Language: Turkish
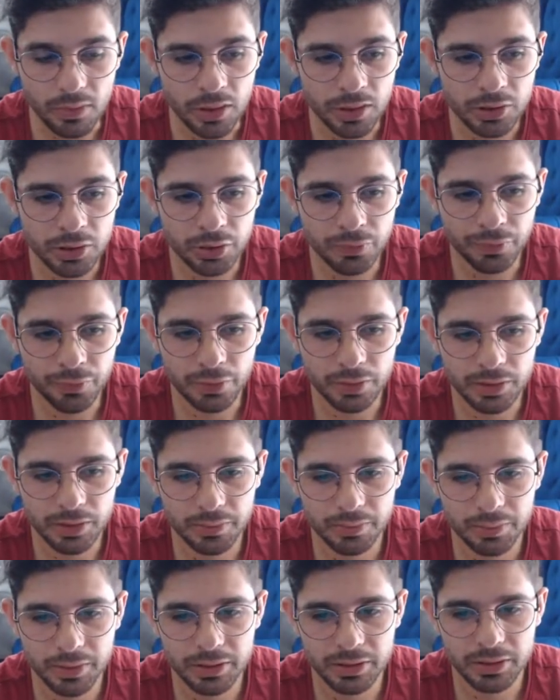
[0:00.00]

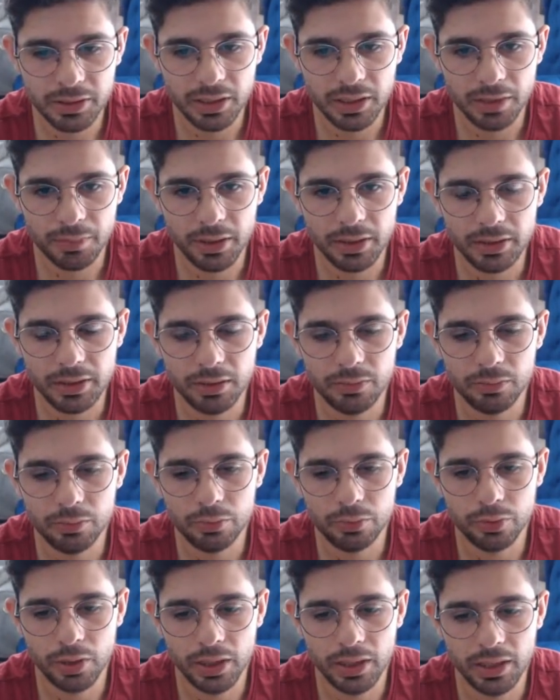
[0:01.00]
GeForce MP'nince
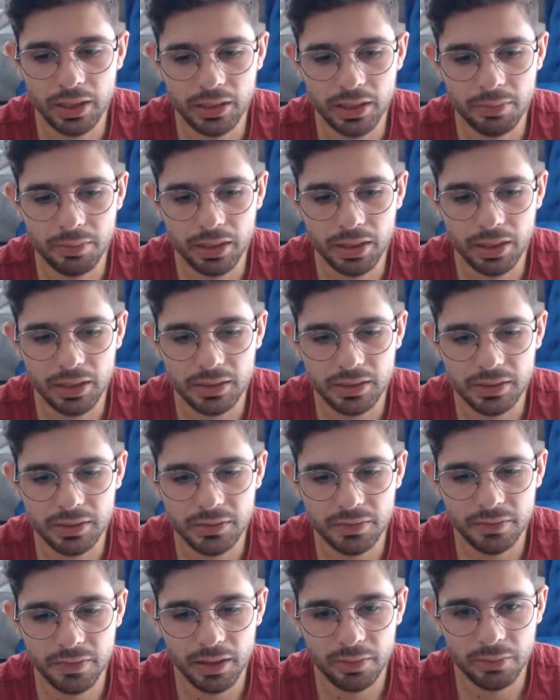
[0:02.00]
yaparken bu ayarlamaların
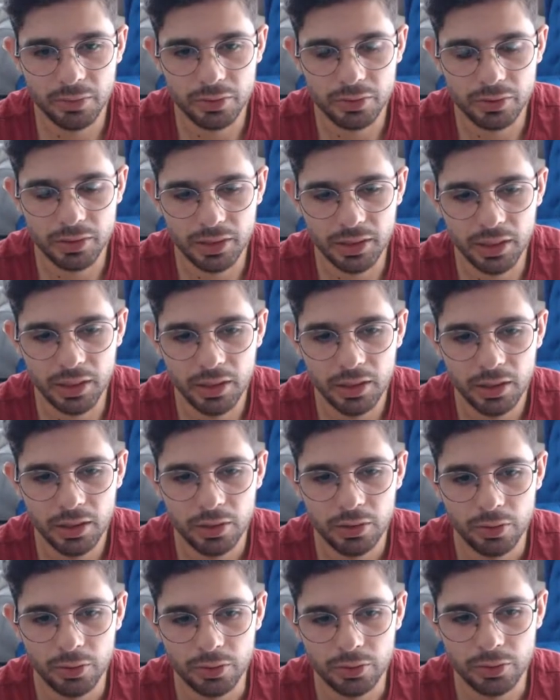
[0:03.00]
izin vermiyor sana.
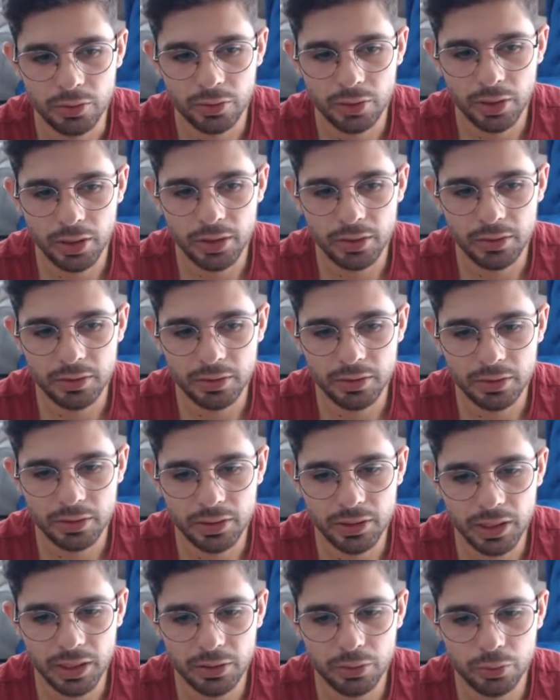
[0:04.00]
Ondan dolayı
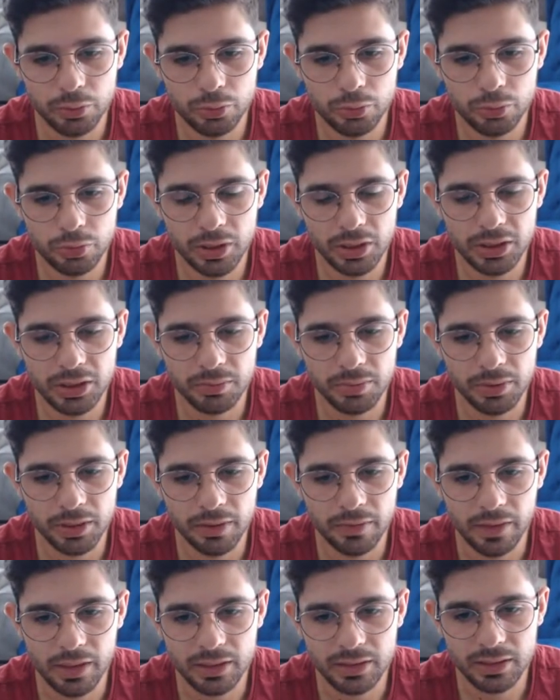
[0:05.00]
yayını düşük
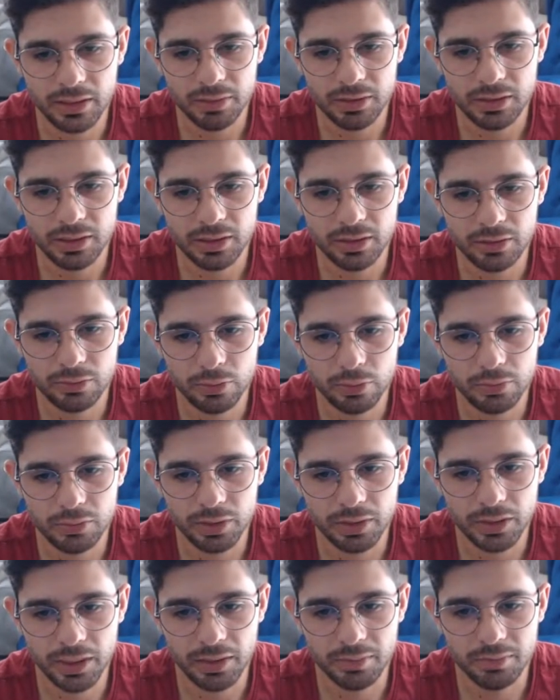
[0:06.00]
gecikmede versem hiç sıkıntı
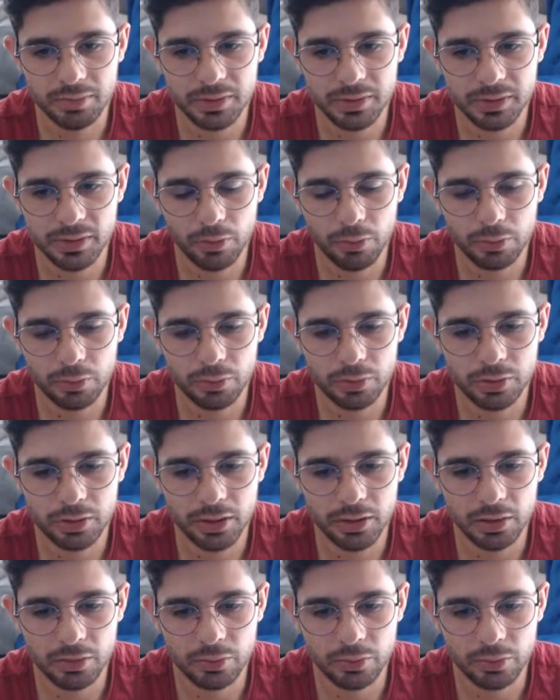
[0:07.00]
olmayacak. Yayın size 30
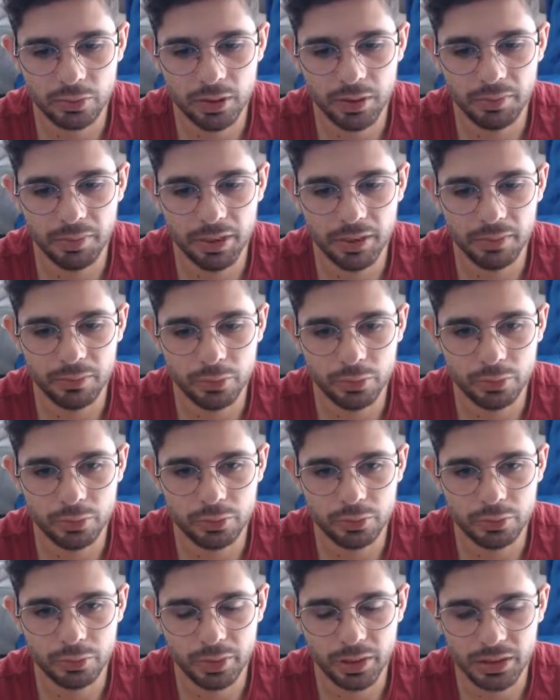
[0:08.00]
saniye sonra benim
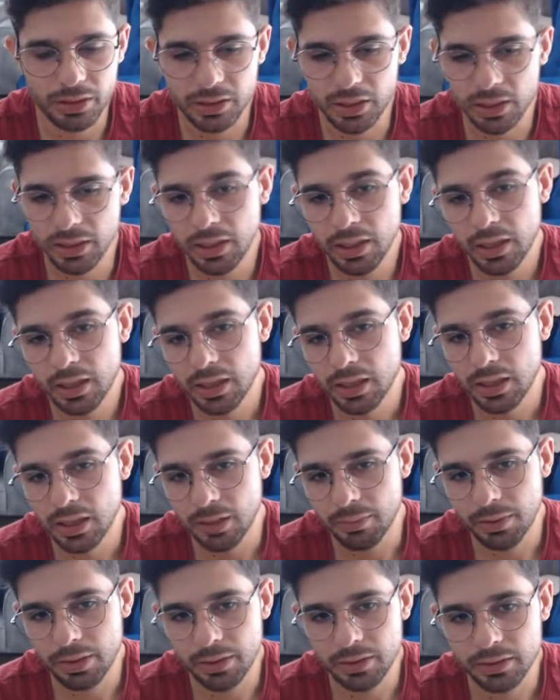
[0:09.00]
konuştuğum geçer.
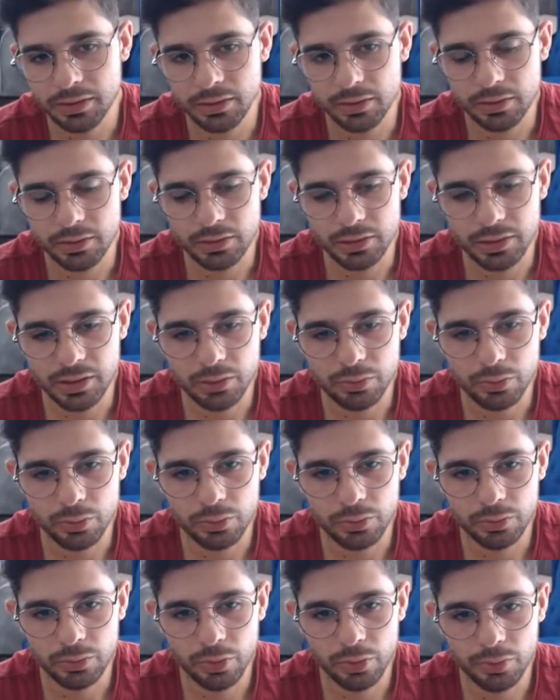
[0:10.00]
Ama e, ses
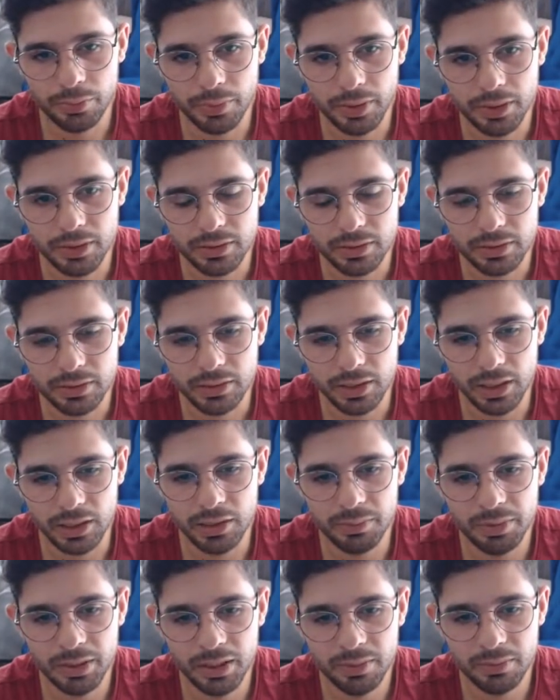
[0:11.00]
sorunu olmaz.
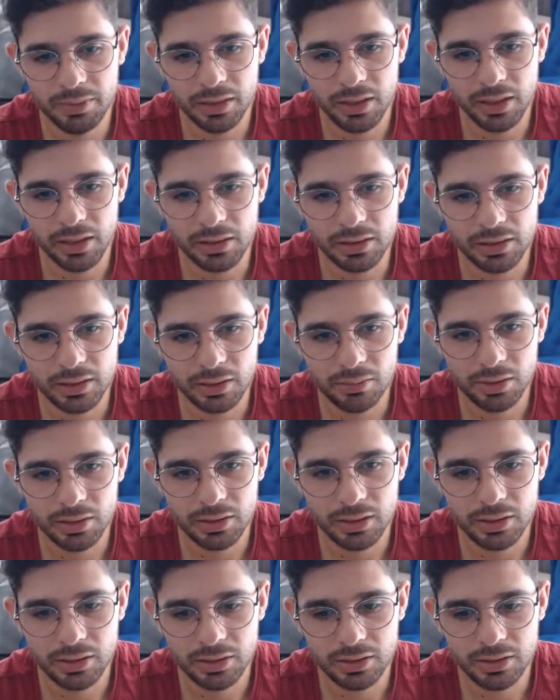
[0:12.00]
Yayını birebir aktarmaya
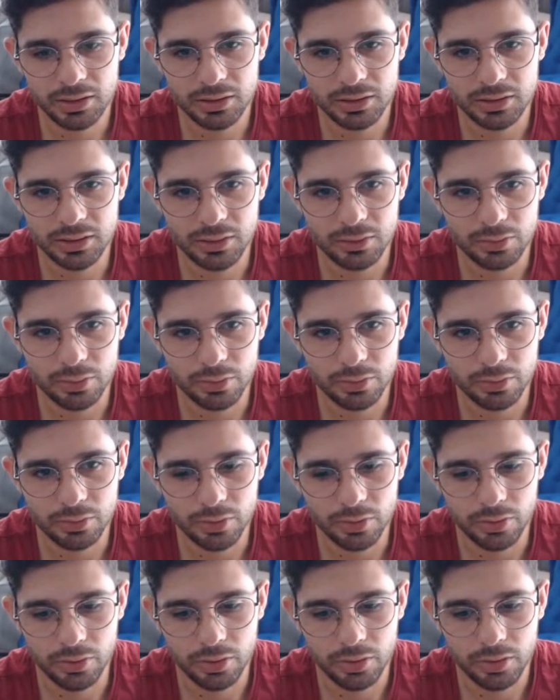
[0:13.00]
çalıştığı için ses
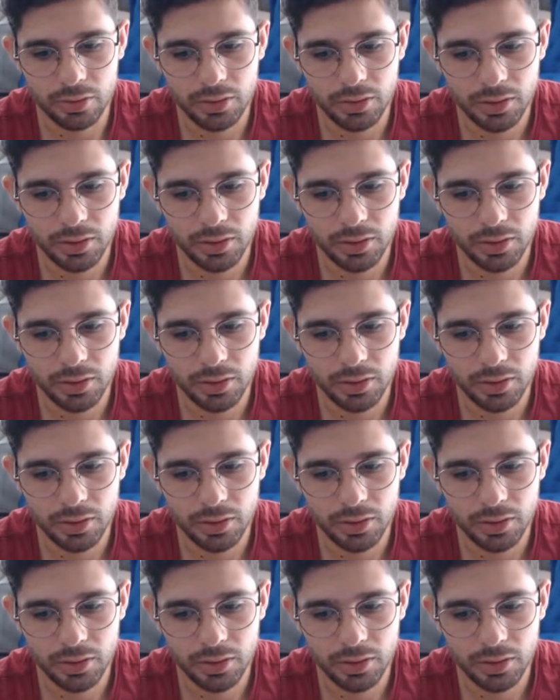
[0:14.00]
sorunu oluyor.